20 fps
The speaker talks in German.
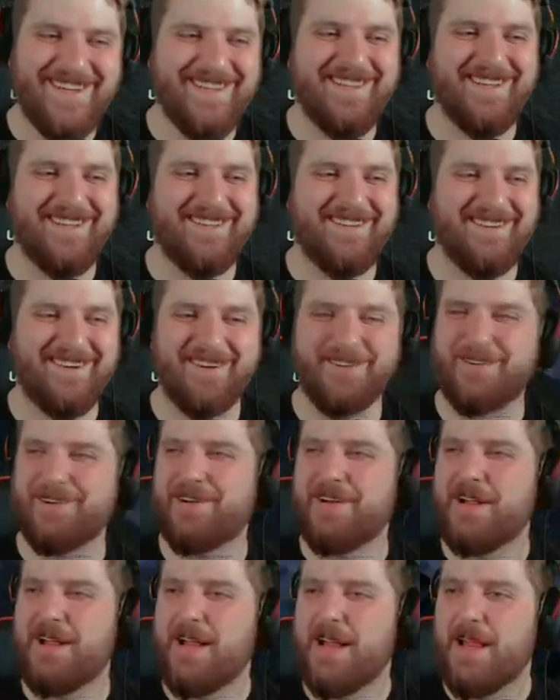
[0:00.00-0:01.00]
Kindheitserinnerung.
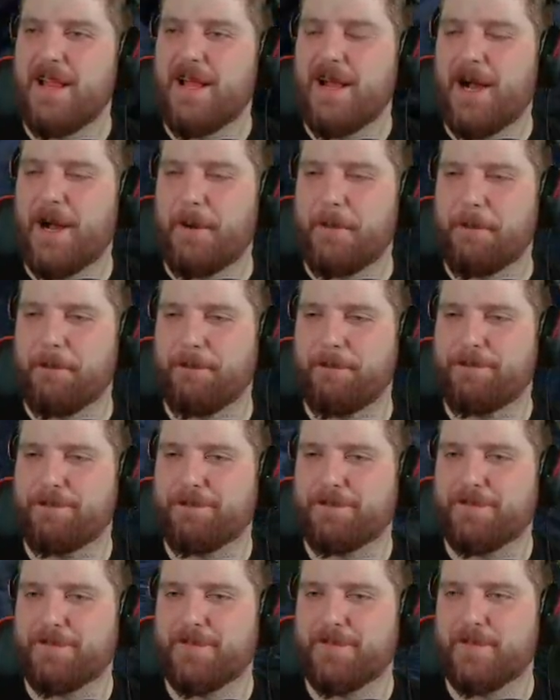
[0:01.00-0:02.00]
Ähm,
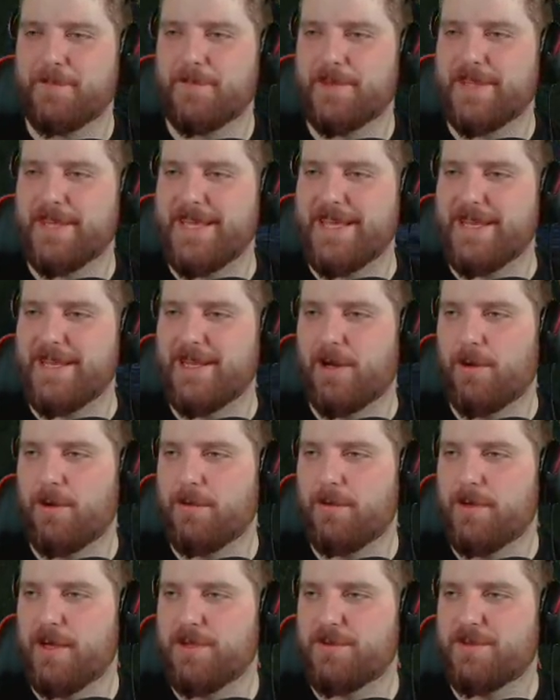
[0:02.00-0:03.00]
genau.
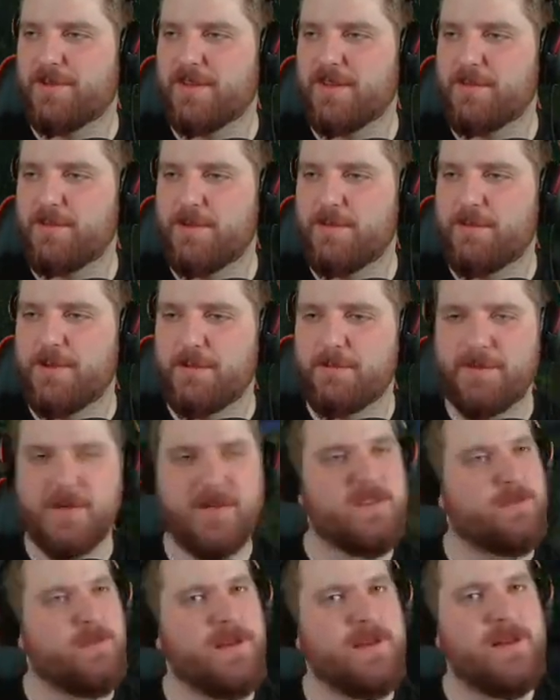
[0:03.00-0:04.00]
Also ich bin, bin
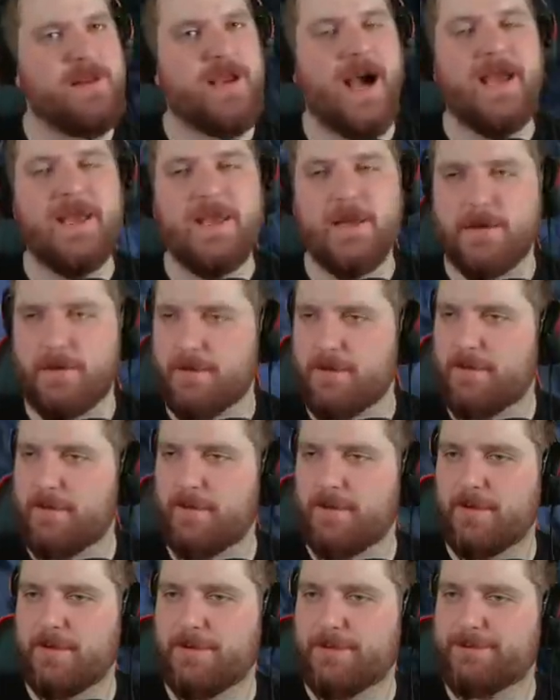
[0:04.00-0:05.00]
das Mandy High.
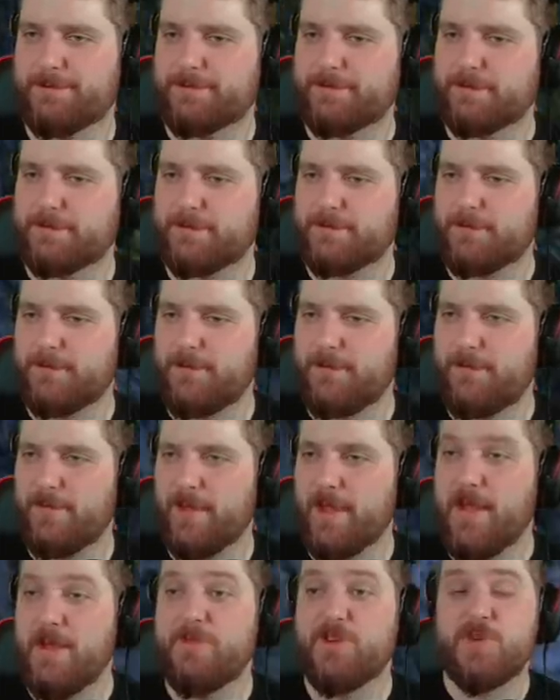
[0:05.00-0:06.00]
Ja. Ne?
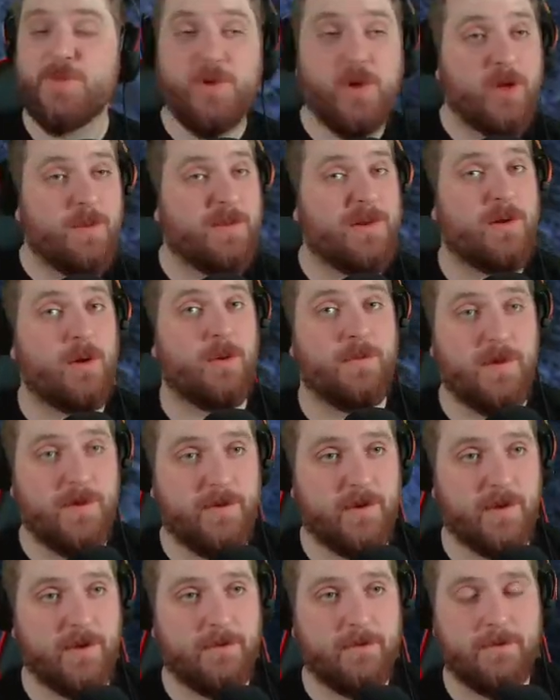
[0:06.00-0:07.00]
Wir spielen heute ein bisschen
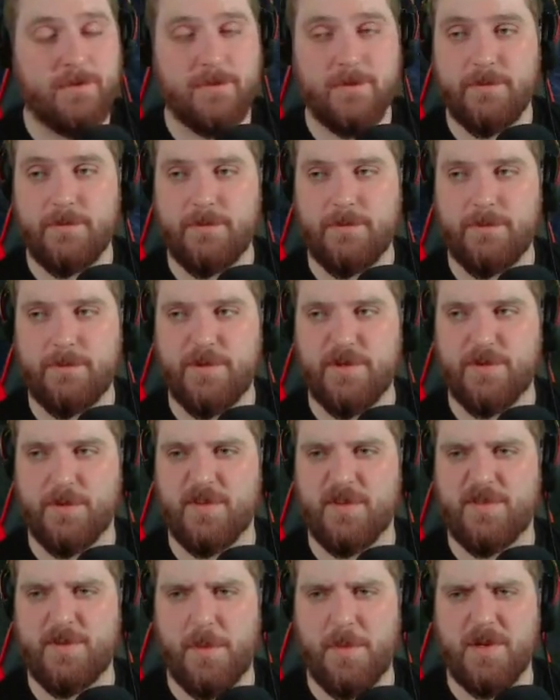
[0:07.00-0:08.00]
Oblivion
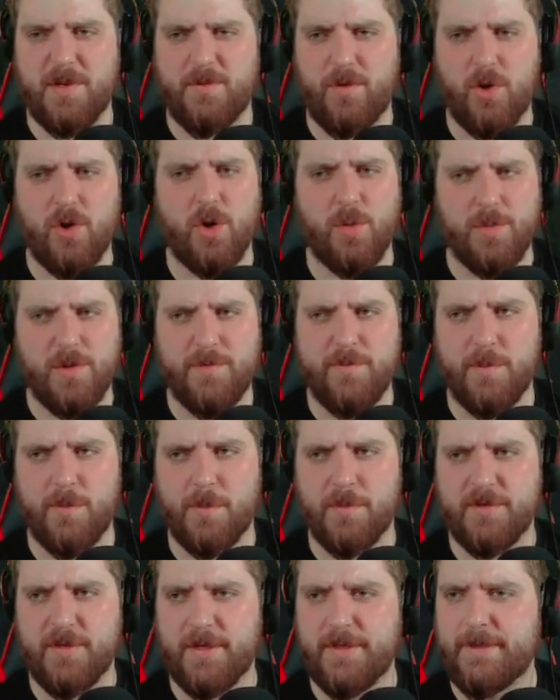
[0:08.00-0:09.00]
beziehungsweise zweimal in der Woche obliebe
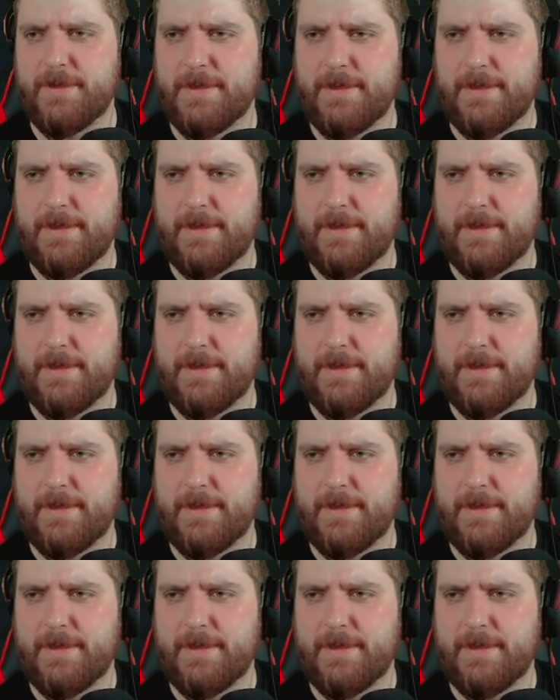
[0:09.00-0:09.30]
momentan.